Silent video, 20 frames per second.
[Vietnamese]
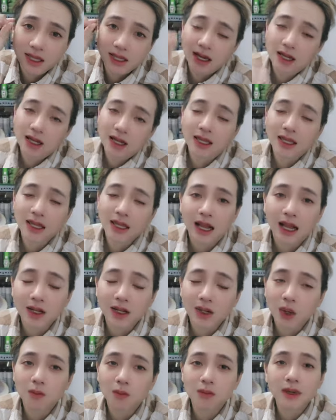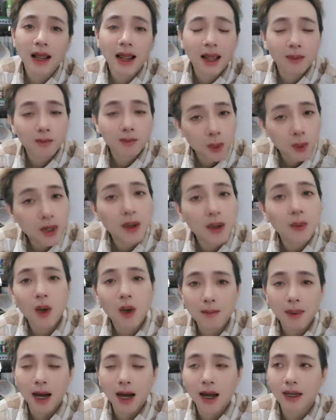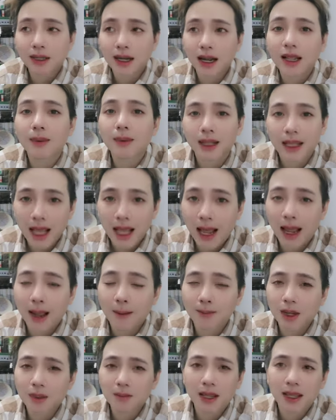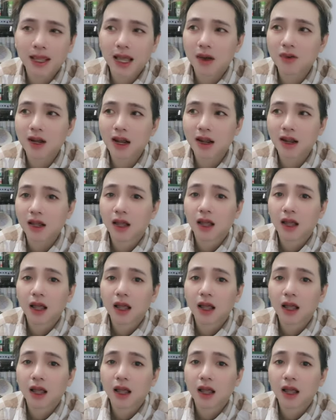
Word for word: cho nên là chứ cảnh cũng đang muốn đi qua bển để là làm nhưng mà dạo này